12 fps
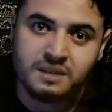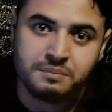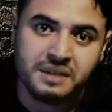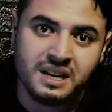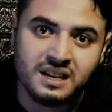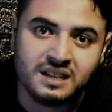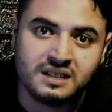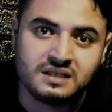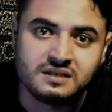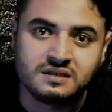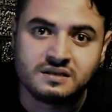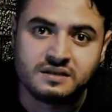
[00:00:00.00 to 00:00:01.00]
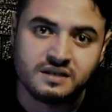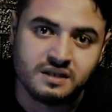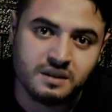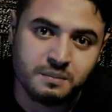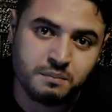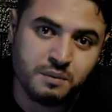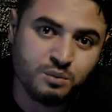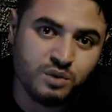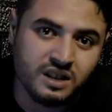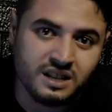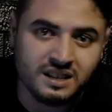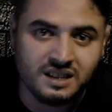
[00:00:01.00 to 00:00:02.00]
ke belakang,
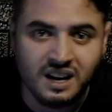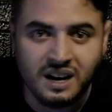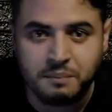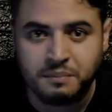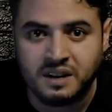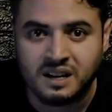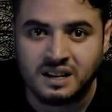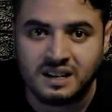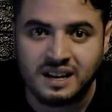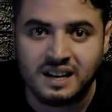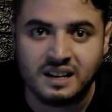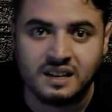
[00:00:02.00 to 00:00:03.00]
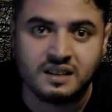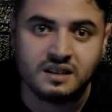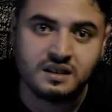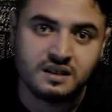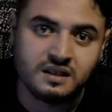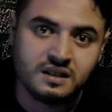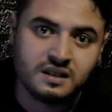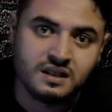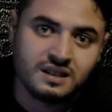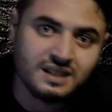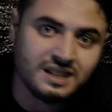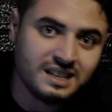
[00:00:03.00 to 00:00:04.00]
membuatnya terlempar ke kanan,
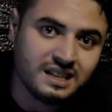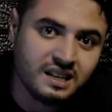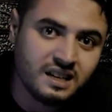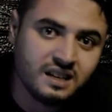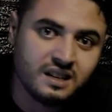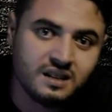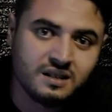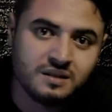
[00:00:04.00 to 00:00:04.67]
ke kiri.